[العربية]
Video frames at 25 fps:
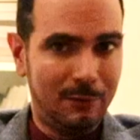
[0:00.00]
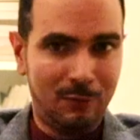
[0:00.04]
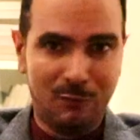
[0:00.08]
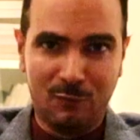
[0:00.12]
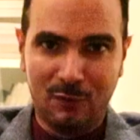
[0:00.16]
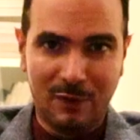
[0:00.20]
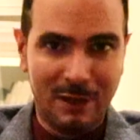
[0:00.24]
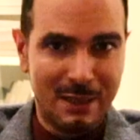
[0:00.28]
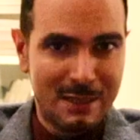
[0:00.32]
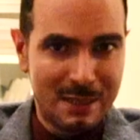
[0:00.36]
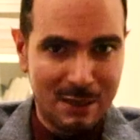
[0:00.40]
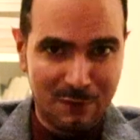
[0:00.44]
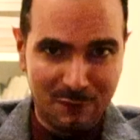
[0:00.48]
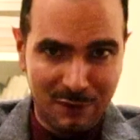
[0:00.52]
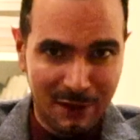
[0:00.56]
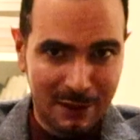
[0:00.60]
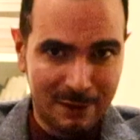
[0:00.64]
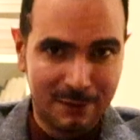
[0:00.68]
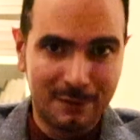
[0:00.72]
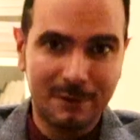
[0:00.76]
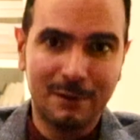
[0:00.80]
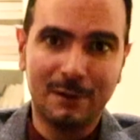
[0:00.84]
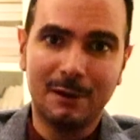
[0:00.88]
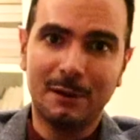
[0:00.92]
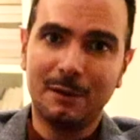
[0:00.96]
فلسفات
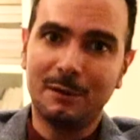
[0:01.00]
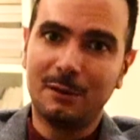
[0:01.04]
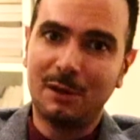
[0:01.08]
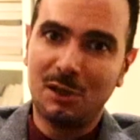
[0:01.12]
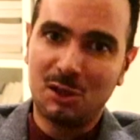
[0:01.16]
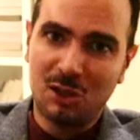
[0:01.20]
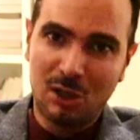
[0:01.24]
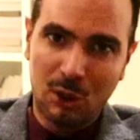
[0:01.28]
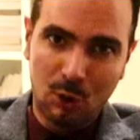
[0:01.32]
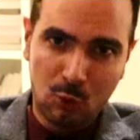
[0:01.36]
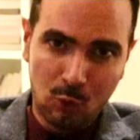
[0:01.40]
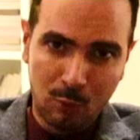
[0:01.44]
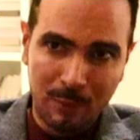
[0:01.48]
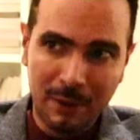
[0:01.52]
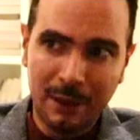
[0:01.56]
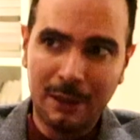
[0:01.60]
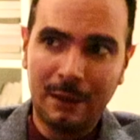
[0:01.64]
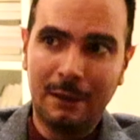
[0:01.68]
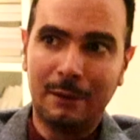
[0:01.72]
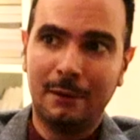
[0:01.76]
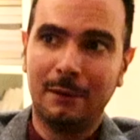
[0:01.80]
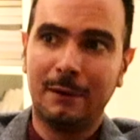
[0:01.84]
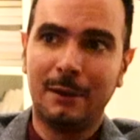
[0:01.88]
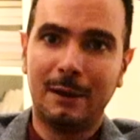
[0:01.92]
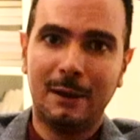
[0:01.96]

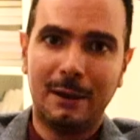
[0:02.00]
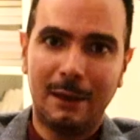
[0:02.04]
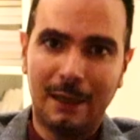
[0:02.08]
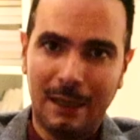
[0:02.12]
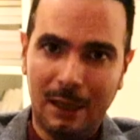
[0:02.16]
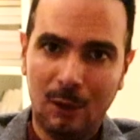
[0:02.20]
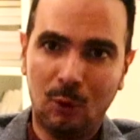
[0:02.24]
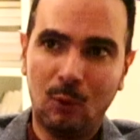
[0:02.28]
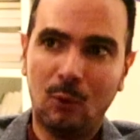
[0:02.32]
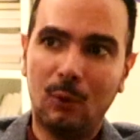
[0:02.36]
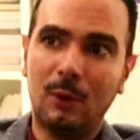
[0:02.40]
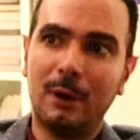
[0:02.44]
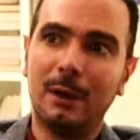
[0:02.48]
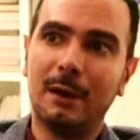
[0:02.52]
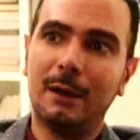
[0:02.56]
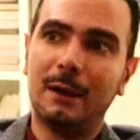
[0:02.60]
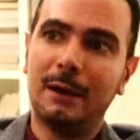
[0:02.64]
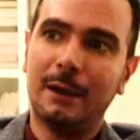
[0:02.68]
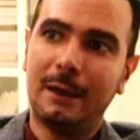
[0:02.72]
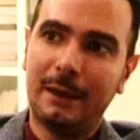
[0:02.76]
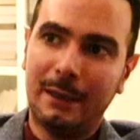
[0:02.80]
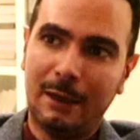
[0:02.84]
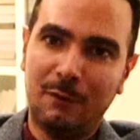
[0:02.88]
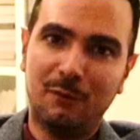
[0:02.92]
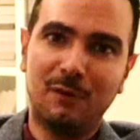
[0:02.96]
تشاؤمية أو
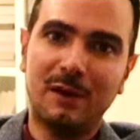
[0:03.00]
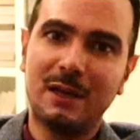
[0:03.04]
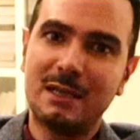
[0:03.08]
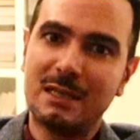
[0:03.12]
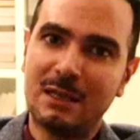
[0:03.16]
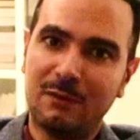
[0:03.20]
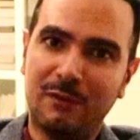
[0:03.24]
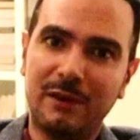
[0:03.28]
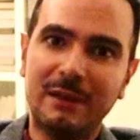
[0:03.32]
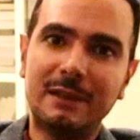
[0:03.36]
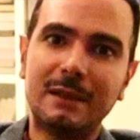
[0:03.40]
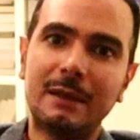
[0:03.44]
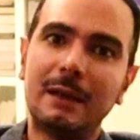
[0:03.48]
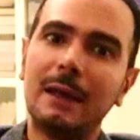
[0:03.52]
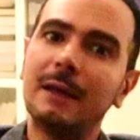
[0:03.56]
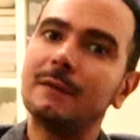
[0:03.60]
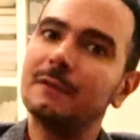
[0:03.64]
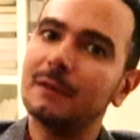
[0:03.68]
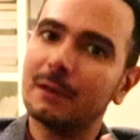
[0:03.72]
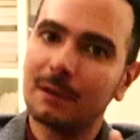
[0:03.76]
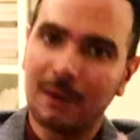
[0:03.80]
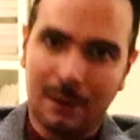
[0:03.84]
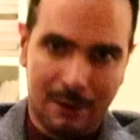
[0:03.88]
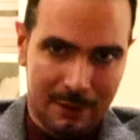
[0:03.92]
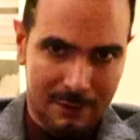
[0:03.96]
الفلسفات
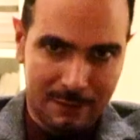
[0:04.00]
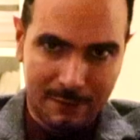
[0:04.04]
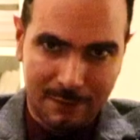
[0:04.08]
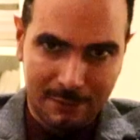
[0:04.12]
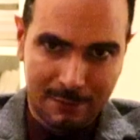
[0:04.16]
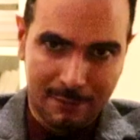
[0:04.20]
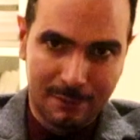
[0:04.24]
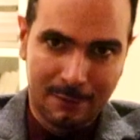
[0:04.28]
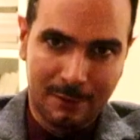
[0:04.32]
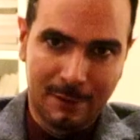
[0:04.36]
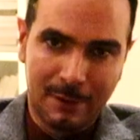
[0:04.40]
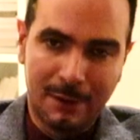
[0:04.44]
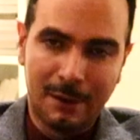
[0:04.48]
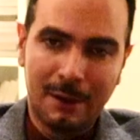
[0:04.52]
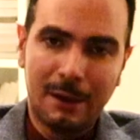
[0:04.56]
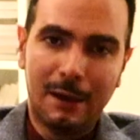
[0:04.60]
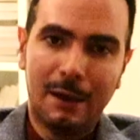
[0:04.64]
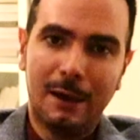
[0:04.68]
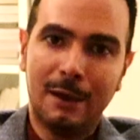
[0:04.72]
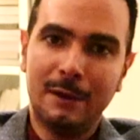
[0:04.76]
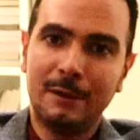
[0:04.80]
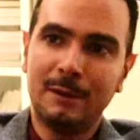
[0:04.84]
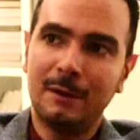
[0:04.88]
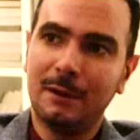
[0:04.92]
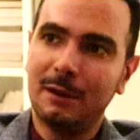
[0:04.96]
التي رأت
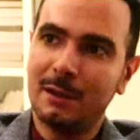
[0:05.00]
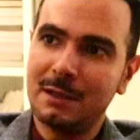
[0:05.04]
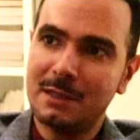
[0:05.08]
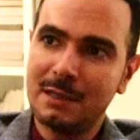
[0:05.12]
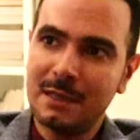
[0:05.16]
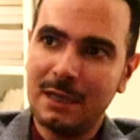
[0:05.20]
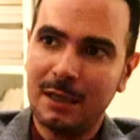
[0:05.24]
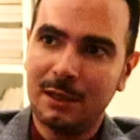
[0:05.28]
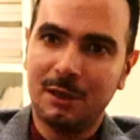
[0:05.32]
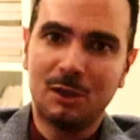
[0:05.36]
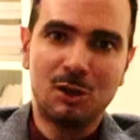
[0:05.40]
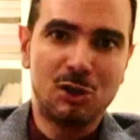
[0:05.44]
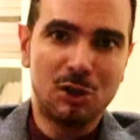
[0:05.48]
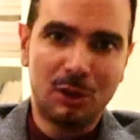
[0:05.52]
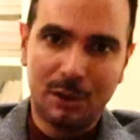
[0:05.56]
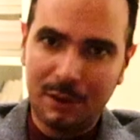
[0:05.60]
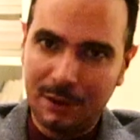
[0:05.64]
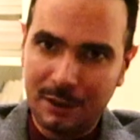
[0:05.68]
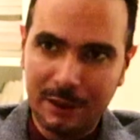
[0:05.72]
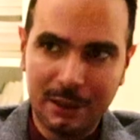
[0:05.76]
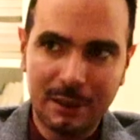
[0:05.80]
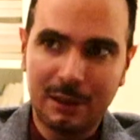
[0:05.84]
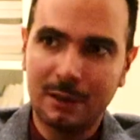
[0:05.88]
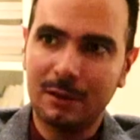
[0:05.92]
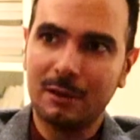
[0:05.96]
إن الإنسان
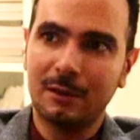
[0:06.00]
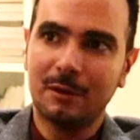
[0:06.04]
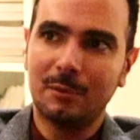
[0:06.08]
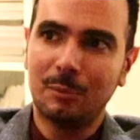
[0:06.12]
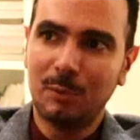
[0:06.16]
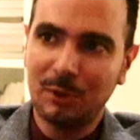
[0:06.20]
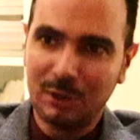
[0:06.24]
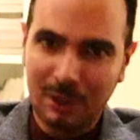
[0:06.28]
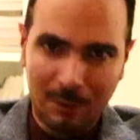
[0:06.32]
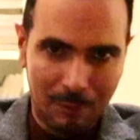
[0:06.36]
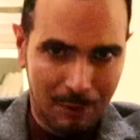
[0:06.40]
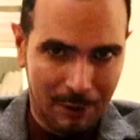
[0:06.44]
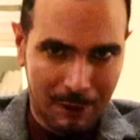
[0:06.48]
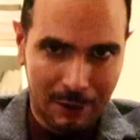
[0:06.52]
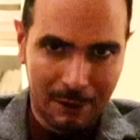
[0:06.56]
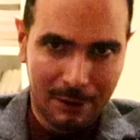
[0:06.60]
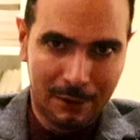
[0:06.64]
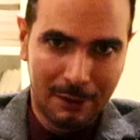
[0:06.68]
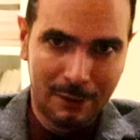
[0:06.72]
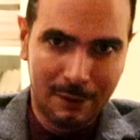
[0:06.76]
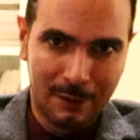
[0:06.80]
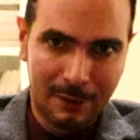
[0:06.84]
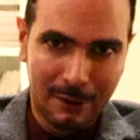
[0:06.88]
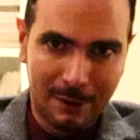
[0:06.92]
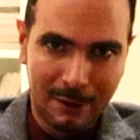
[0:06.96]
شرير بطبعه
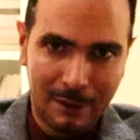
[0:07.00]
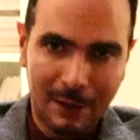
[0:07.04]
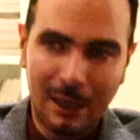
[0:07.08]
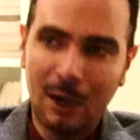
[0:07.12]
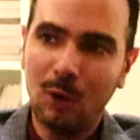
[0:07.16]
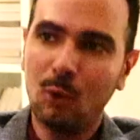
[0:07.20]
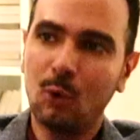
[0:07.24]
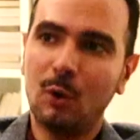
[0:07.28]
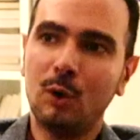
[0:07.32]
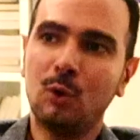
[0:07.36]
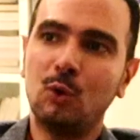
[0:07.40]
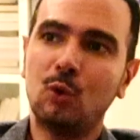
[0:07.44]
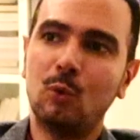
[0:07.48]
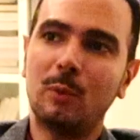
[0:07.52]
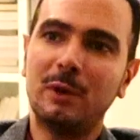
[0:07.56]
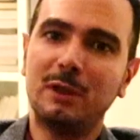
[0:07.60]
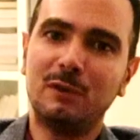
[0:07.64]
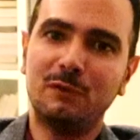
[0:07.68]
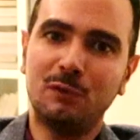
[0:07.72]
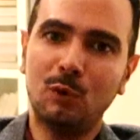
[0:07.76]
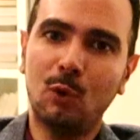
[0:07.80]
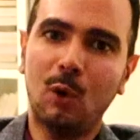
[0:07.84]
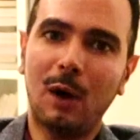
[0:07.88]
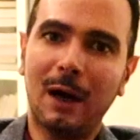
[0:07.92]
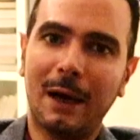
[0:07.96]
أو إنه
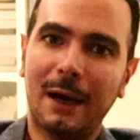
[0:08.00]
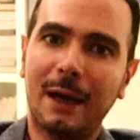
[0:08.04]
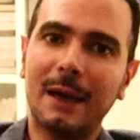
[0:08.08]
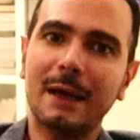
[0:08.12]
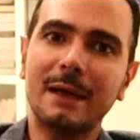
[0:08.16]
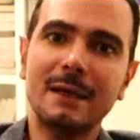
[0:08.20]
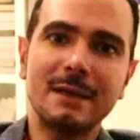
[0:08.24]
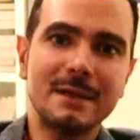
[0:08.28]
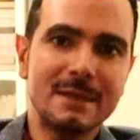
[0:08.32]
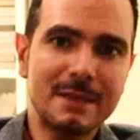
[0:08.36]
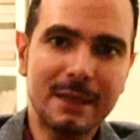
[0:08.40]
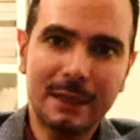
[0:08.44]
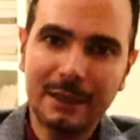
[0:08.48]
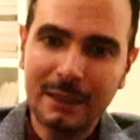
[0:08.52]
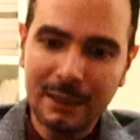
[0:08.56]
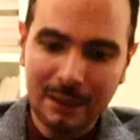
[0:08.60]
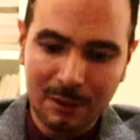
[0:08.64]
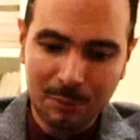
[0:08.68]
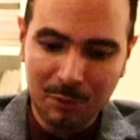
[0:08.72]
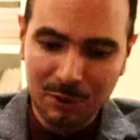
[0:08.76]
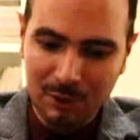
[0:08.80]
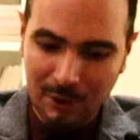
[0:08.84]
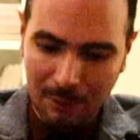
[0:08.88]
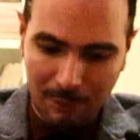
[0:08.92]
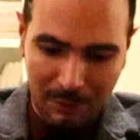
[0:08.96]
مدفوع غريزيا
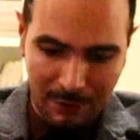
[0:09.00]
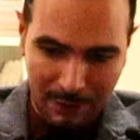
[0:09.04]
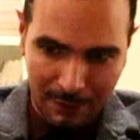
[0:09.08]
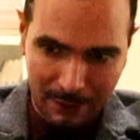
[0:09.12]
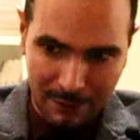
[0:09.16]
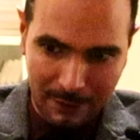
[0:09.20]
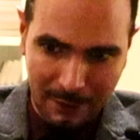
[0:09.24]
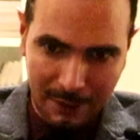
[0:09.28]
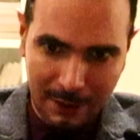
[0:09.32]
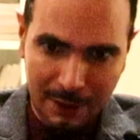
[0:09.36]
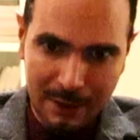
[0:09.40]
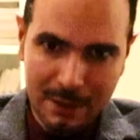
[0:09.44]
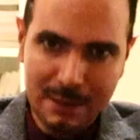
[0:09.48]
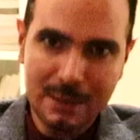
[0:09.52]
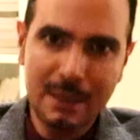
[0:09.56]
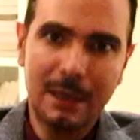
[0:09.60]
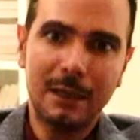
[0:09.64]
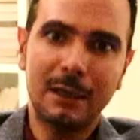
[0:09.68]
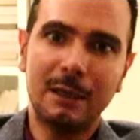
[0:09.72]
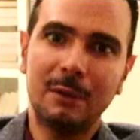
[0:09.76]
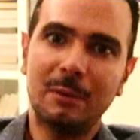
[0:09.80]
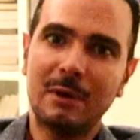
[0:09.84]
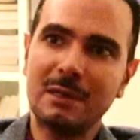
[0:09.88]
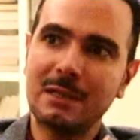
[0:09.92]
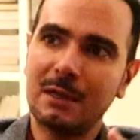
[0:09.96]
بطبعه
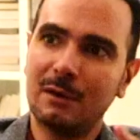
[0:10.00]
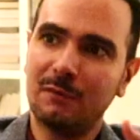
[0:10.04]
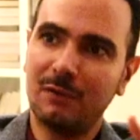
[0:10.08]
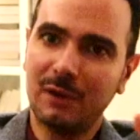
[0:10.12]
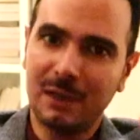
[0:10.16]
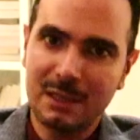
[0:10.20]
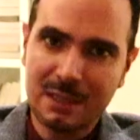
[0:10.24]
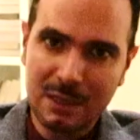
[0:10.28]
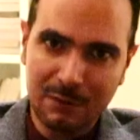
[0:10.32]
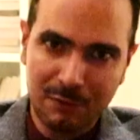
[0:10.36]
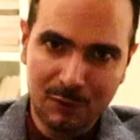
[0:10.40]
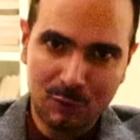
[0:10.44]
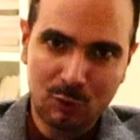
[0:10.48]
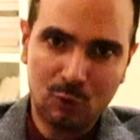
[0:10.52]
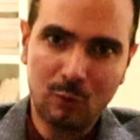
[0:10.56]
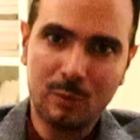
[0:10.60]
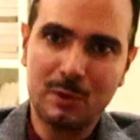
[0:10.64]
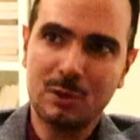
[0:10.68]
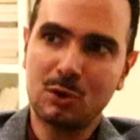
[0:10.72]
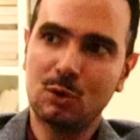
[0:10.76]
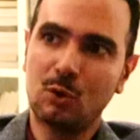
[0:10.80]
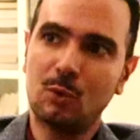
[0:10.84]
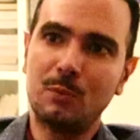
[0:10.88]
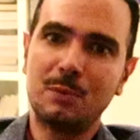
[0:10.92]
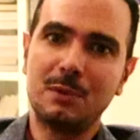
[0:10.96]
زي مثلا فلسفة
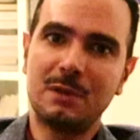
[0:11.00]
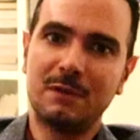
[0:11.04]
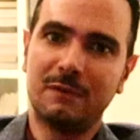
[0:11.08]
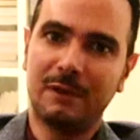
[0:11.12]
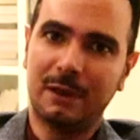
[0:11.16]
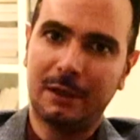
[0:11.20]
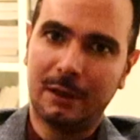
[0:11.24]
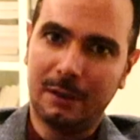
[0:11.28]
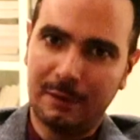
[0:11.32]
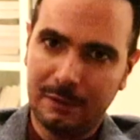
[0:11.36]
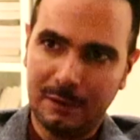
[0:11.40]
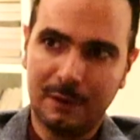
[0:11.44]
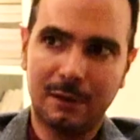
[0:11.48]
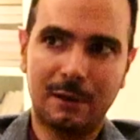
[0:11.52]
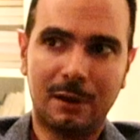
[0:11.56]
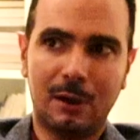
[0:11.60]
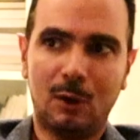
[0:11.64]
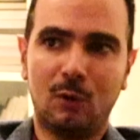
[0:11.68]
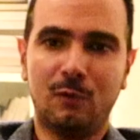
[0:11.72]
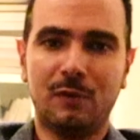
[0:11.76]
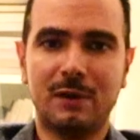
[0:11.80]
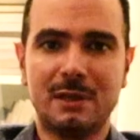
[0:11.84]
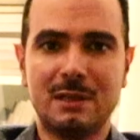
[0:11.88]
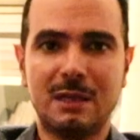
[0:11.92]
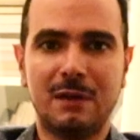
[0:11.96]
توماس هوبز في إنجلترا أو
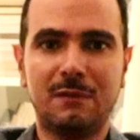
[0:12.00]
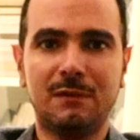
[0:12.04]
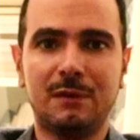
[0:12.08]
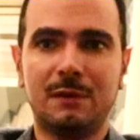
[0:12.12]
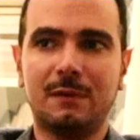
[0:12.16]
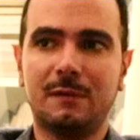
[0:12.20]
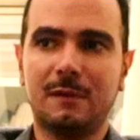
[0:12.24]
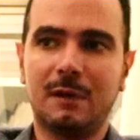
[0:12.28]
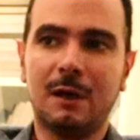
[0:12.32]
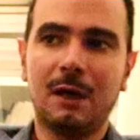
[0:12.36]
فلسفة